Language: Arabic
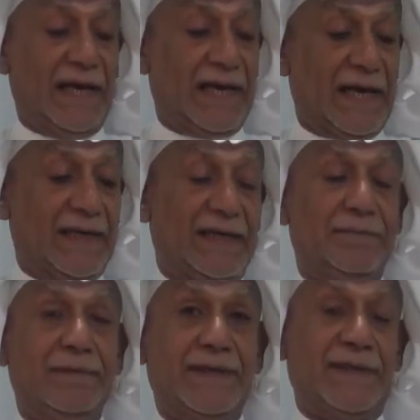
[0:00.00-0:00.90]
على خير
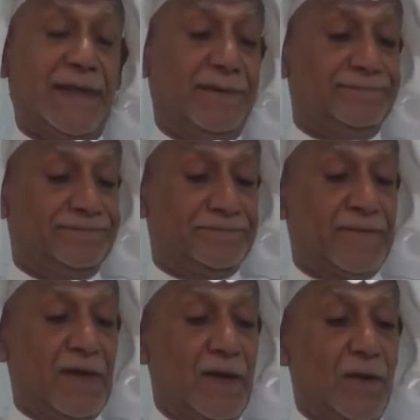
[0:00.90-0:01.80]
البرية
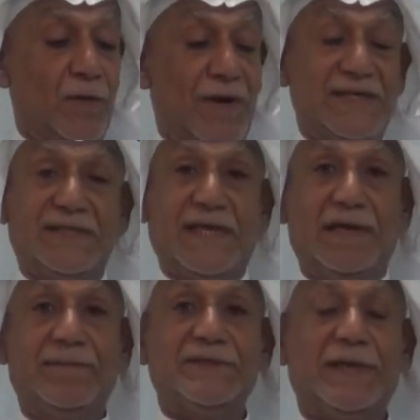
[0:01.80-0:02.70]
وأزكى
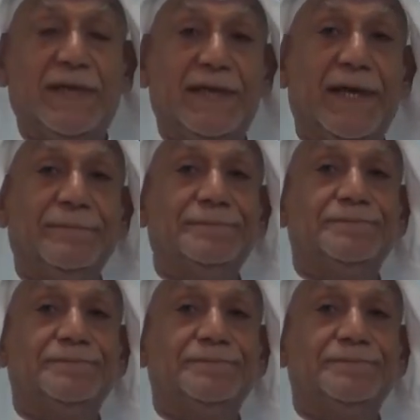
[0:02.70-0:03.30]
البشرية